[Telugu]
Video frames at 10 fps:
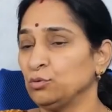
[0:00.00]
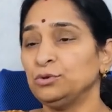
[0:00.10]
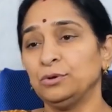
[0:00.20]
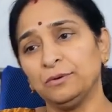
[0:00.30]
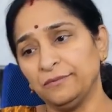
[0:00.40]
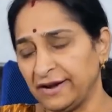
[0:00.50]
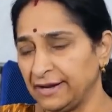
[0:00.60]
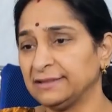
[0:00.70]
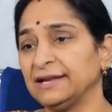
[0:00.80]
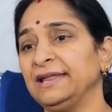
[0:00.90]
కుందులు
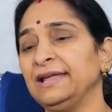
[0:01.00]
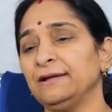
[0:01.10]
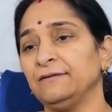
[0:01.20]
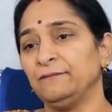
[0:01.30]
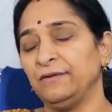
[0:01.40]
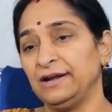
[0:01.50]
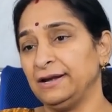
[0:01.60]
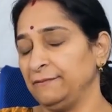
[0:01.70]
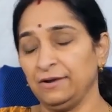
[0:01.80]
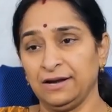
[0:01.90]
ఇత్తడి
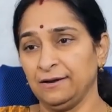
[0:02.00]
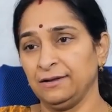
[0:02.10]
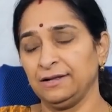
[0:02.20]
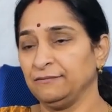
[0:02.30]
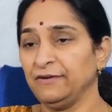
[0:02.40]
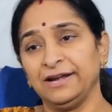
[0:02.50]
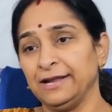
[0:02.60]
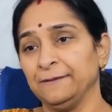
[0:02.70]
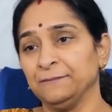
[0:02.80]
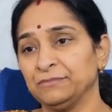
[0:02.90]
వెండి
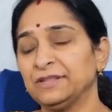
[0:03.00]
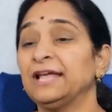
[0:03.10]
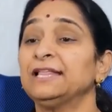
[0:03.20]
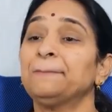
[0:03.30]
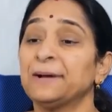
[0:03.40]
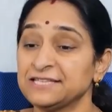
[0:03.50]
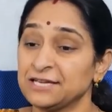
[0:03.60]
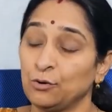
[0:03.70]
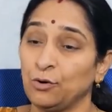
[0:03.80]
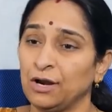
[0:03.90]
వెండి లేదా
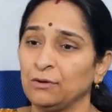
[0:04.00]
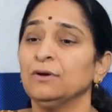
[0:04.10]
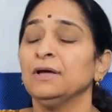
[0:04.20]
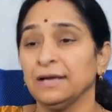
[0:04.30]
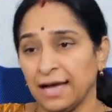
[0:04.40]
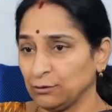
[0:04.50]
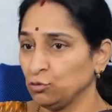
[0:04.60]
పంచలోహాలు ఆ